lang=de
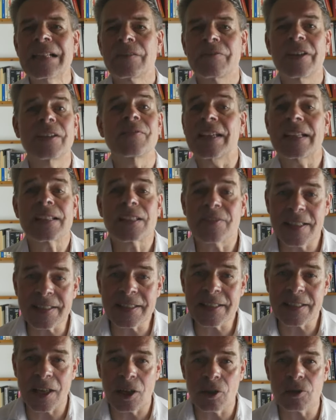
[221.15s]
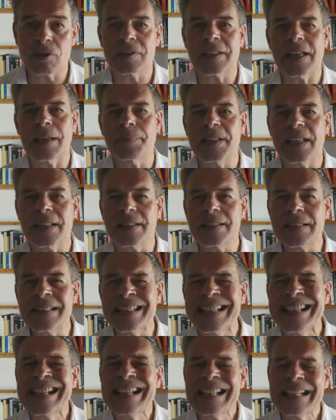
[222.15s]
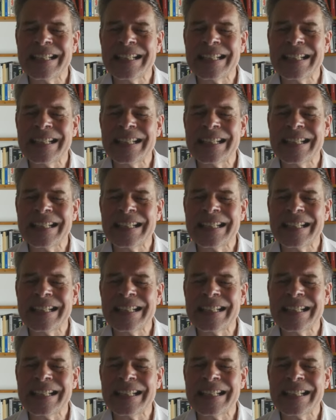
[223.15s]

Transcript: Wenn wir 20 Autos absetzen,